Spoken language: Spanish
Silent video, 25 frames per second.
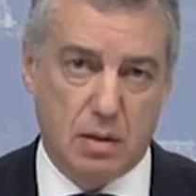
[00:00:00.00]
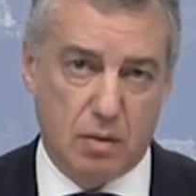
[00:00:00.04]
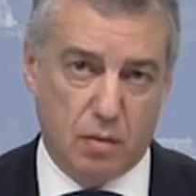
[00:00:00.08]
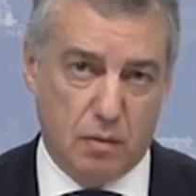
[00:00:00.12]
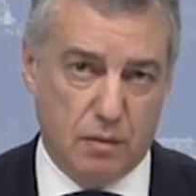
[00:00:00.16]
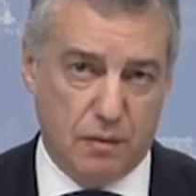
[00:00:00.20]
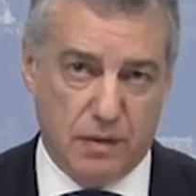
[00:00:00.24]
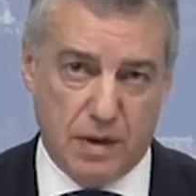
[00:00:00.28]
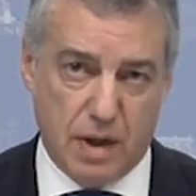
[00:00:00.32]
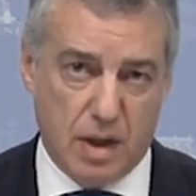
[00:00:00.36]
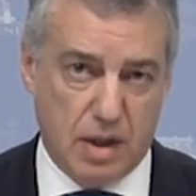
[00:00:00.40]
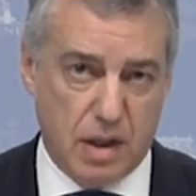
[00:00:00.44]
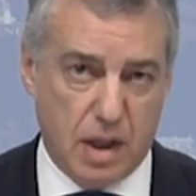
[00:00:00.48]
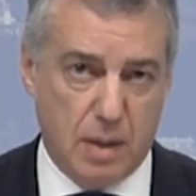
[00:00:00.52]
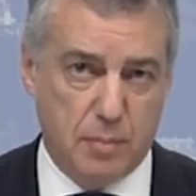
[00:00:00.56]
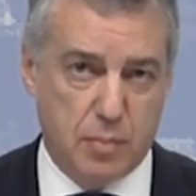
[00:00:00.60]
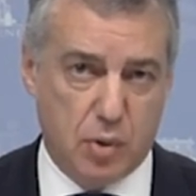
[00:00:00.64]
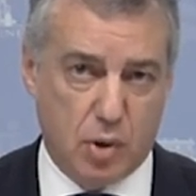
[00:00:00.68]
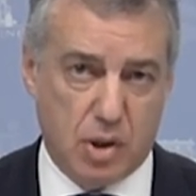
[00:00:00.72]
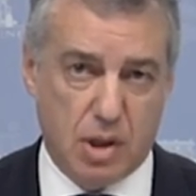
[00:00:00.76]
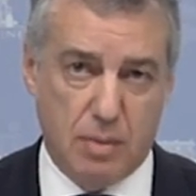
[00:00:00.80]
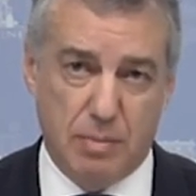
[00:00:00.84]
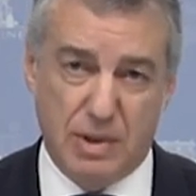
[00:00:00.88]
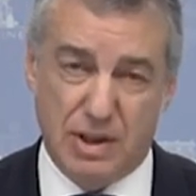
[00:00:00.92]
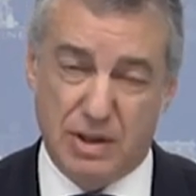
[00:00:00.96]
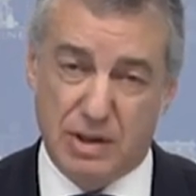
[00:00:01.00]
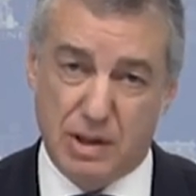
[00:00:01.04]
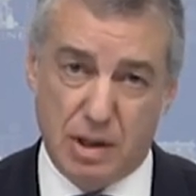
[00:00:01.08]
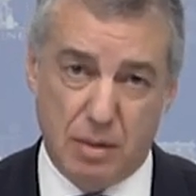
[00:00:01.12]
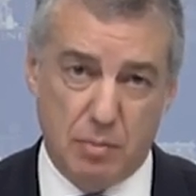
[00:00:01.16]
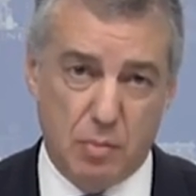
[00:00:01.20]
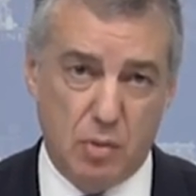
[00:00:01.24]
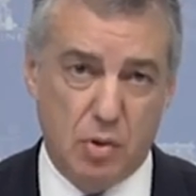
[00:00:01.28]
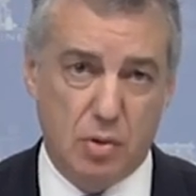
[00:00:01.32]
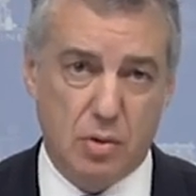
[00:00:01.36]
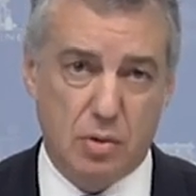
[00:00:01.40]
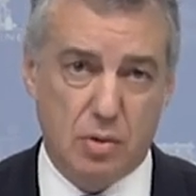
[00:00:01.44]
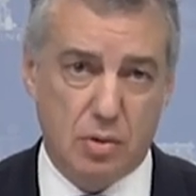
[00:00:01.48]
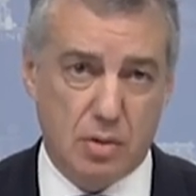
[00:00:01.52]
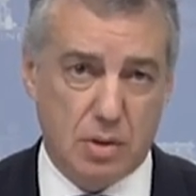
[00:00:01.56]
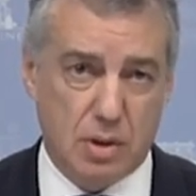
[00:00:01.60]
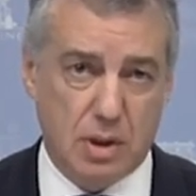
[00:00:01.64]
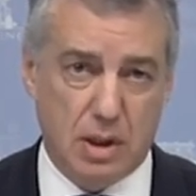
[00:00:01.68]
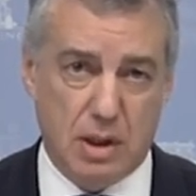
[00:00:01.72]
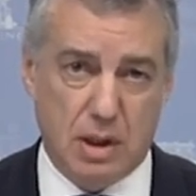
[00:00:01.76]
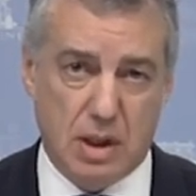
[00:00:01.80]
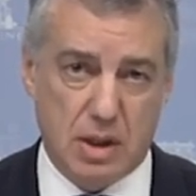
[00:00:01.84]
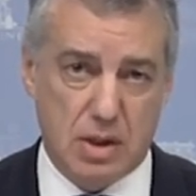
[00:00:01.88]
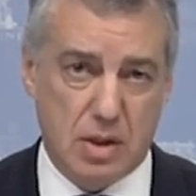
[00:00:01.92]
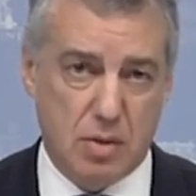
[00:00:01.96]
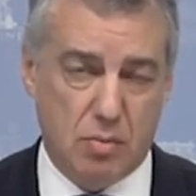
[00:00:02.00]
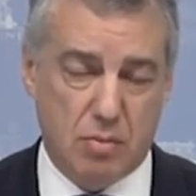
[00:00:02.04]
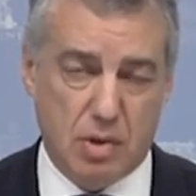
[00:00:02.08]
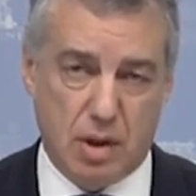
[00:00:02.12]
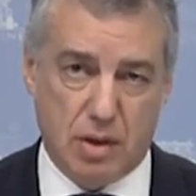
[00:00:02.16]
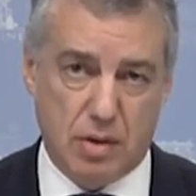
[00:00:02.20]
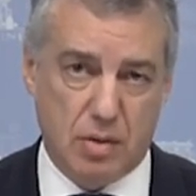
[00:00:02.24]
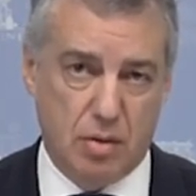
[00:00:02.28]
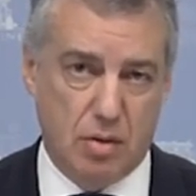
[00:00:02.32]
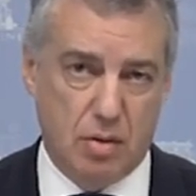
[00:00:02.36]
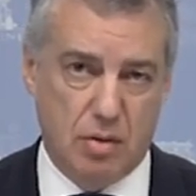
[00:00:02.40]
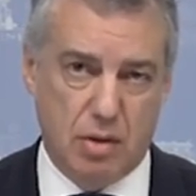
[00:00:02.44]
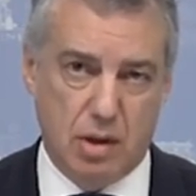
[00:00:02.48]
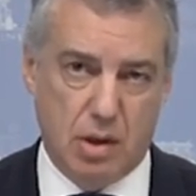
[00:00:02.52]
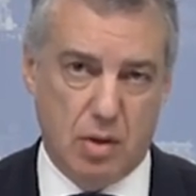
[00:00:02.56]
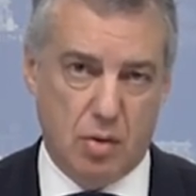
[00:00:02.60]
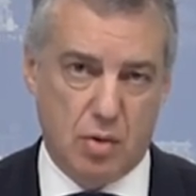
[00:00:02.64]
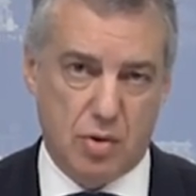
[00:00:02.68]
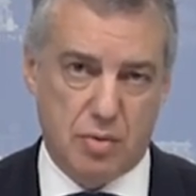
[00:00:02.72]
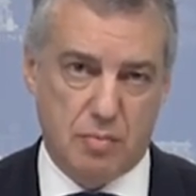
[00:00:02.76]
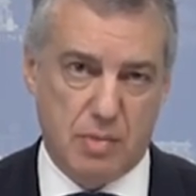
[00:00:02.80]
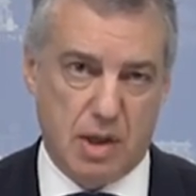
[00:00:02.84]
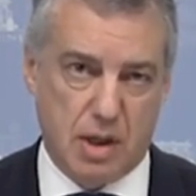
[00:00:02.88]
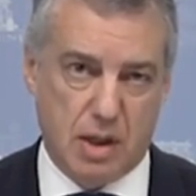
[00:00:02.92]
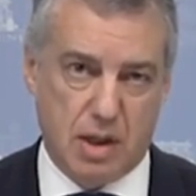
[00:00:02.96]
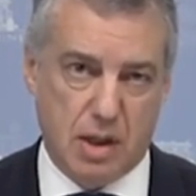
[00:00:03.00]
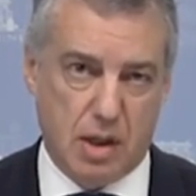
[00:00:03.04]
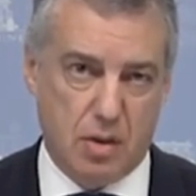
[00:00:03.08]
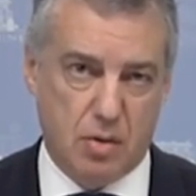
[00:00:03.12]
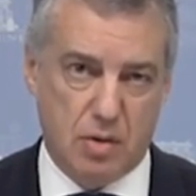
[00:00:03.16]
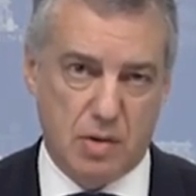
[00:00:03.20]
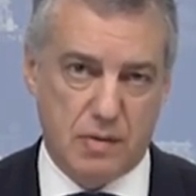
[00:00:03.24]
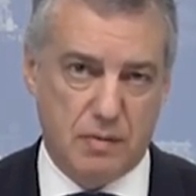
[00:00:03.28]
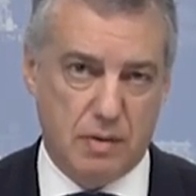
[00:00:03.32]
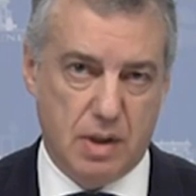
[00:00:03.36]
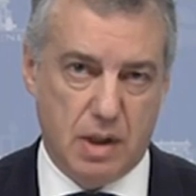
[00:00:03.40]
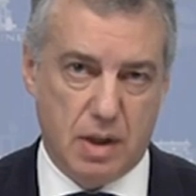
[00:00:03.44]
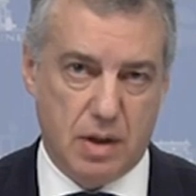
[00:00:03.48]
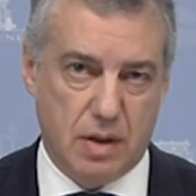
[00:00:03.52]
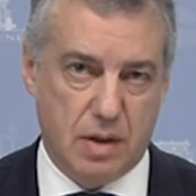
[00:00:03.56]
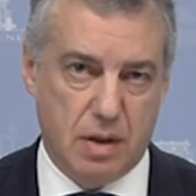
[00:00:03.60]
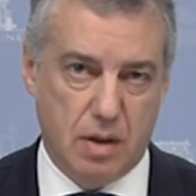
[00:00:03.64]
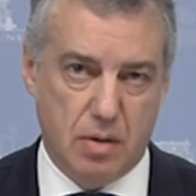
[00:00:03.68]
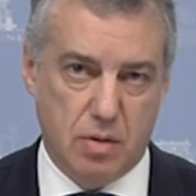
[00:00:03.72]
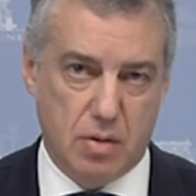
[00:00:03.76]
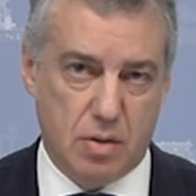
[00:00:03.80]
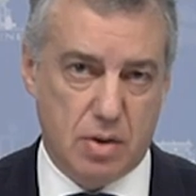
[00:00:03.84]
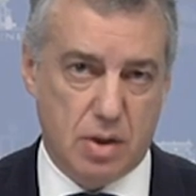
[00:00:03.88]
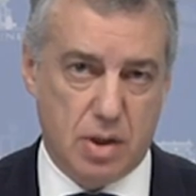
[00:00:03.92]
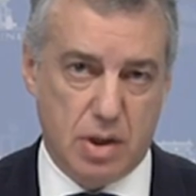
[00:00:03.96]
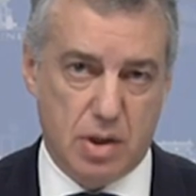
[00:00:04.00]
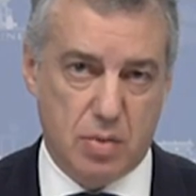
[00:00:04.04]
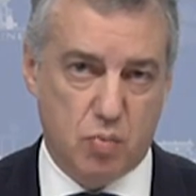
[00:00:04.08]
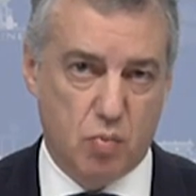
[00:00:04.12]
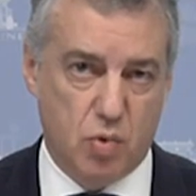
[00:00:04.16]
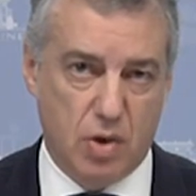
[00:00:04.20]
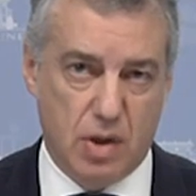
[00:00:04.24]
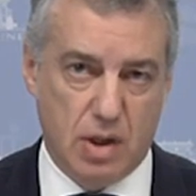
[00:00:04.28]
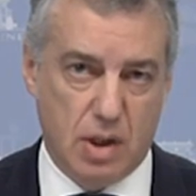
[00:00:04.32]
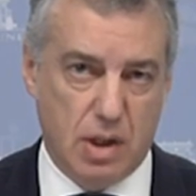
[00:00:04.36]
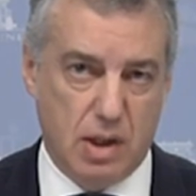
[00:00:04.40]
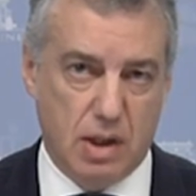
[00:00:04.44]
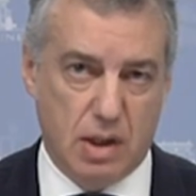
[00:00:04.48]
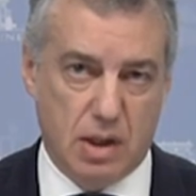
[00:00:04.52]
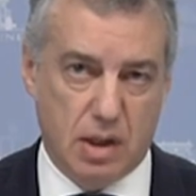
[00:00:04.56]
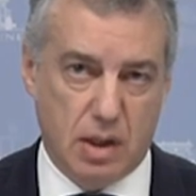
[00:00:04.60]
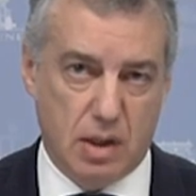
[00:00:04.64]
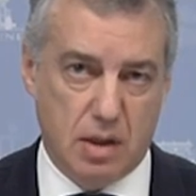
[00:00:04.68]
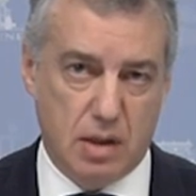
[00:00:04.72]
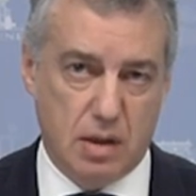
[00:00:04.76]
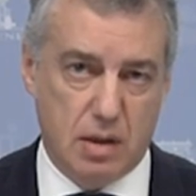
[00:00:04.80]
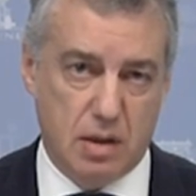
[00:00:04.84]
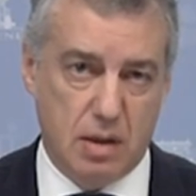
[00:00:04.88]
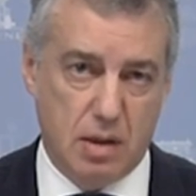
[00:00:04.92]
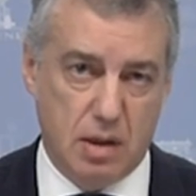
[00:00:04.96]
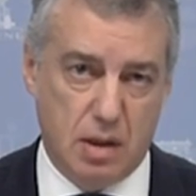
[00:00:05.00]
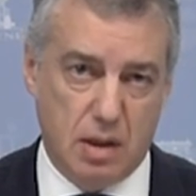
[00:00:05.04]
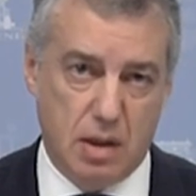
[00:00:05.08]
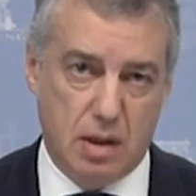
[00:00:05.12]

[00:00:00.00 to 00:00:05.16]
Confianza porque me temo que la situación de los mercados financieros es muy delicada